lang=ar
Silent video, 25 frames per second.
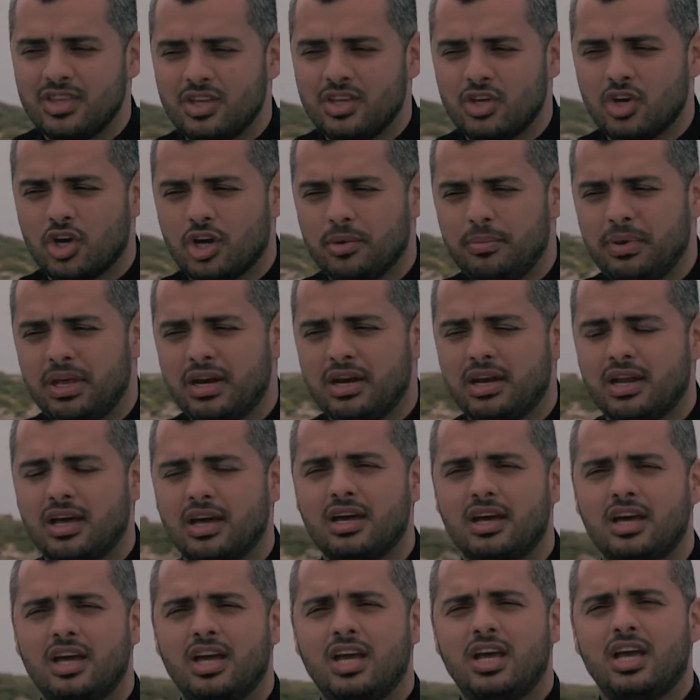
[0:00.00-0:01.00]
يخبرنا
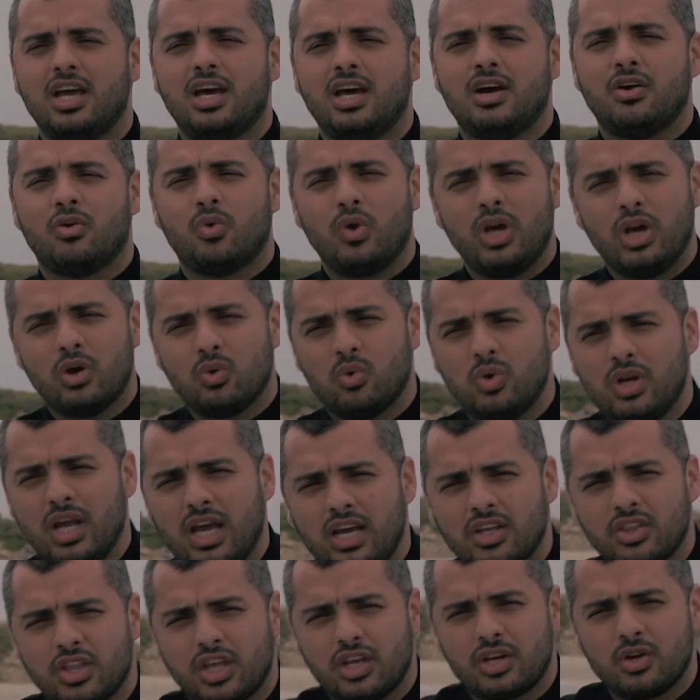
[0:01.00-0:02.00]
ويقول
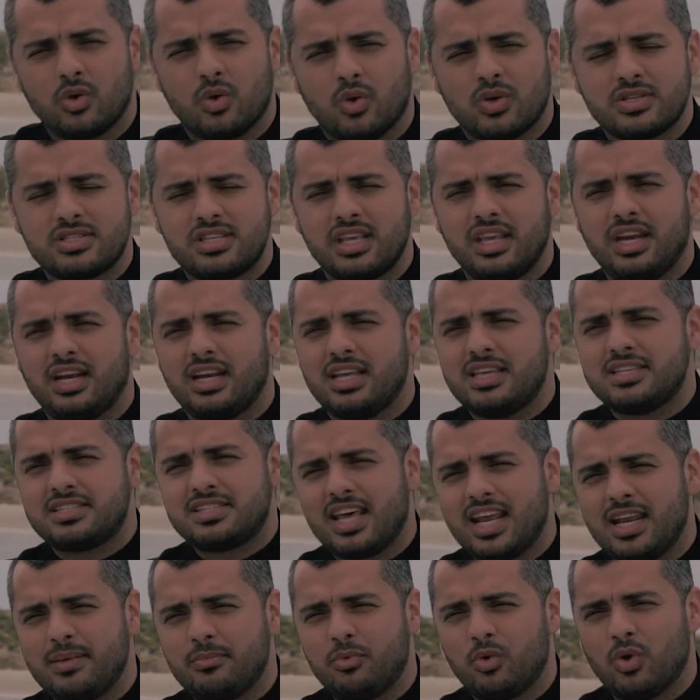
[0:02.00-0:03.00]
أيضا وصينا
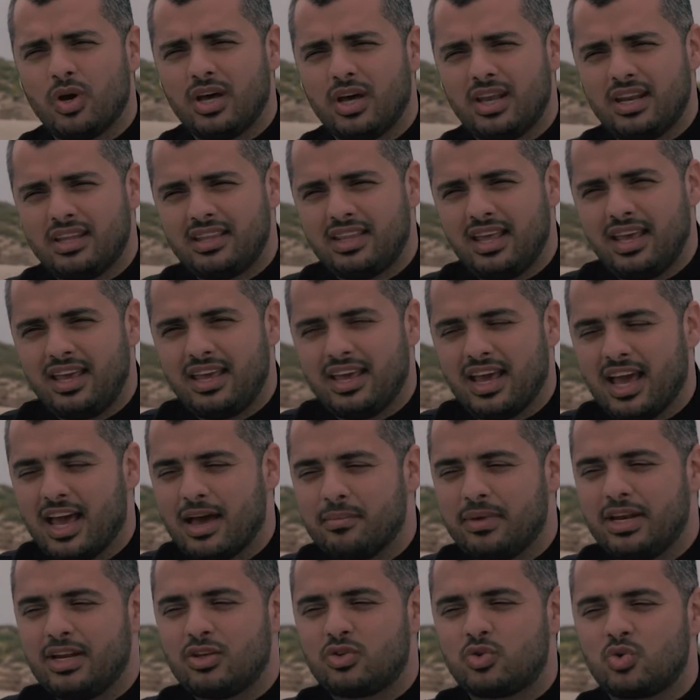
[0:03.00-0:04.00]
الإنسان بوالديه
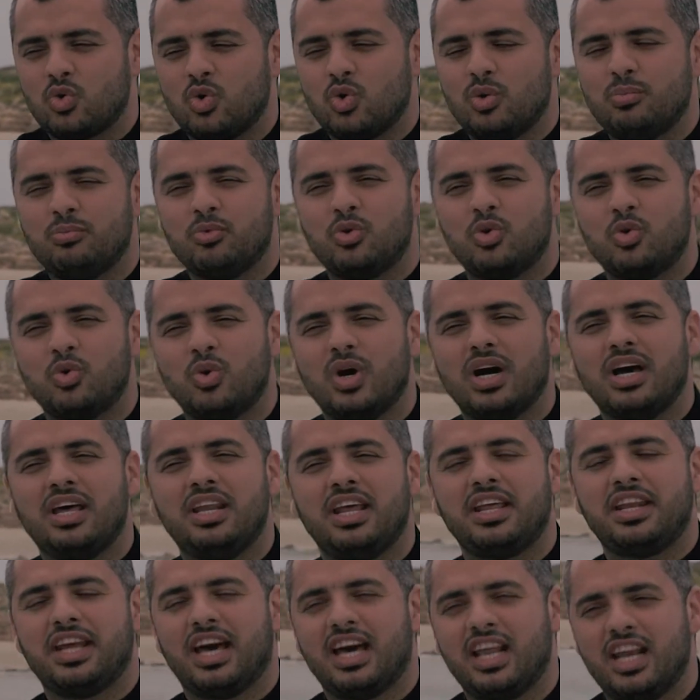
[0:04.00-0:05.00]
حملته أمه
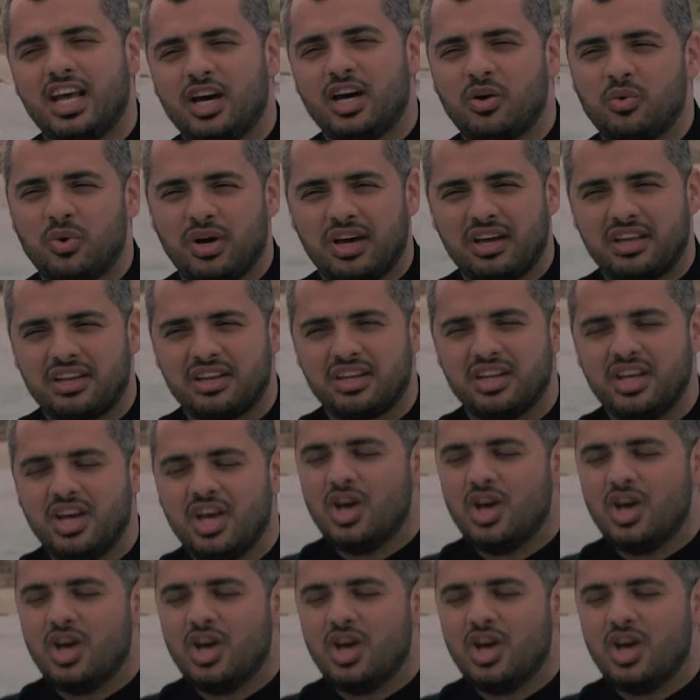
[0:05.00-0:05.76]
وهنا على وهن